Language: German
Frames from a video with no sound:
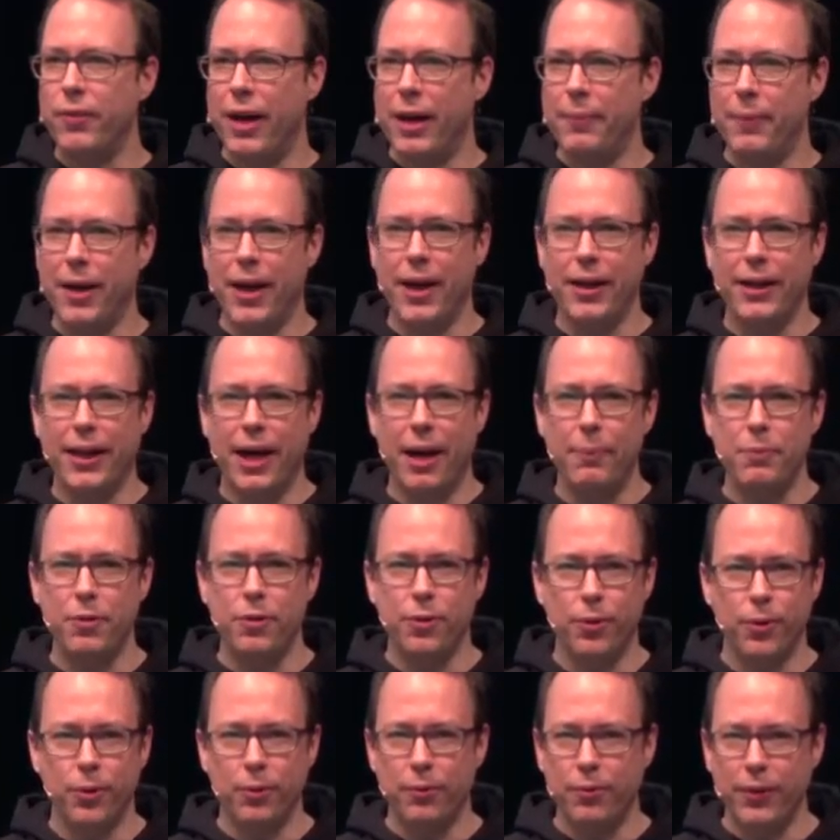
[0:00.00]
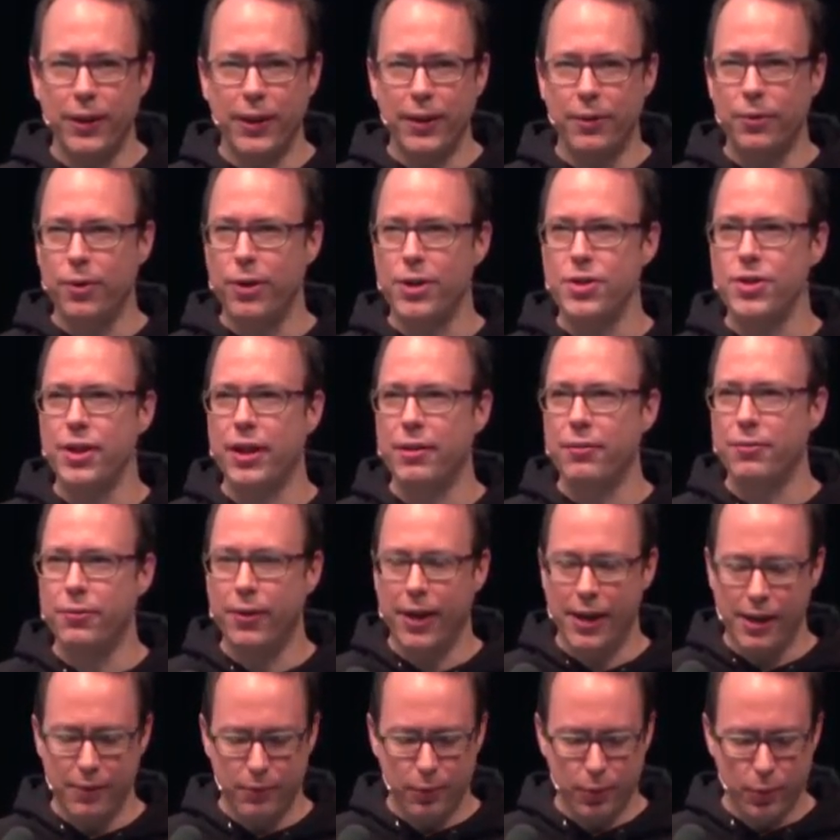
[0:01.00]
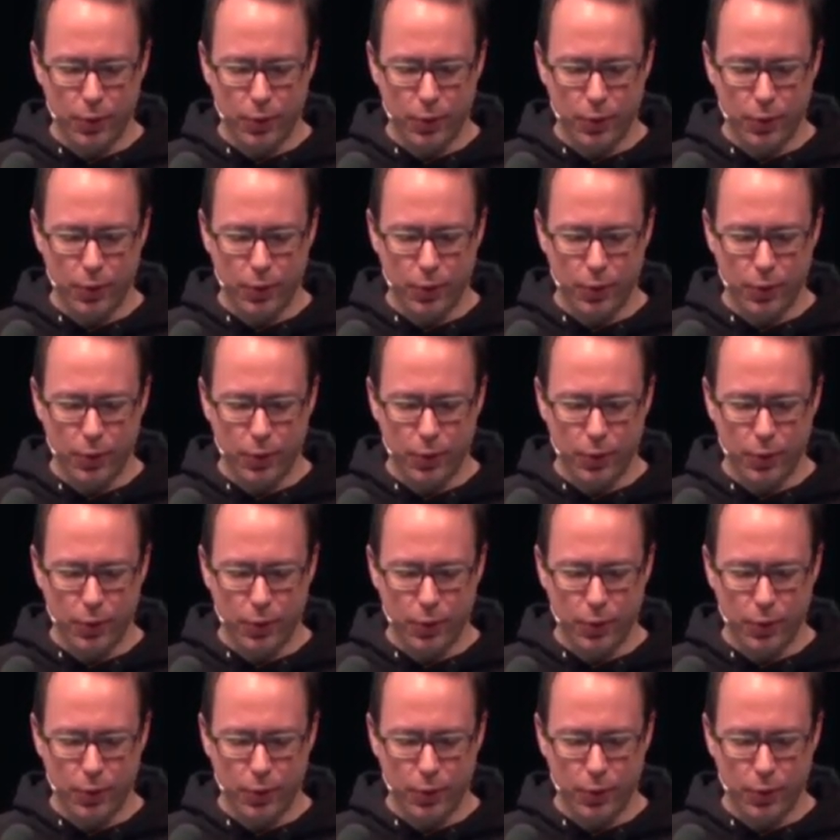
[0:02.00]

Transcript: auf einmal gab es irgendwie in Deutschland einen Fall,